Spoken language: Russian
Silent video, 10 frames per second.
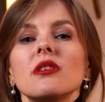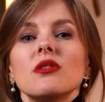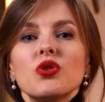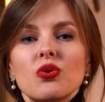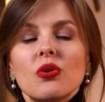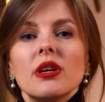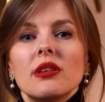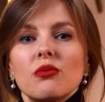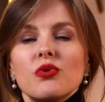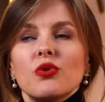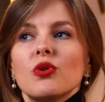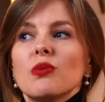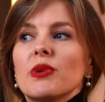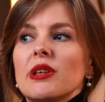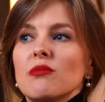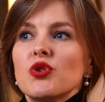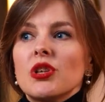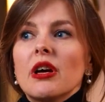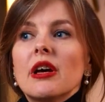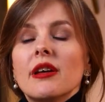еще этой аудитории, потому
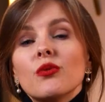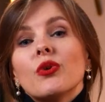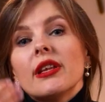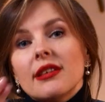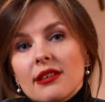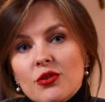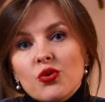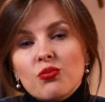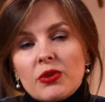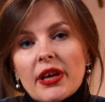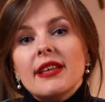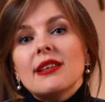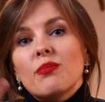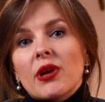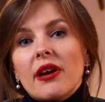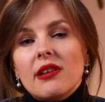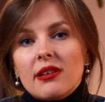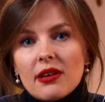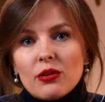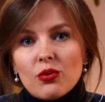что, ну, это разумно, это правильная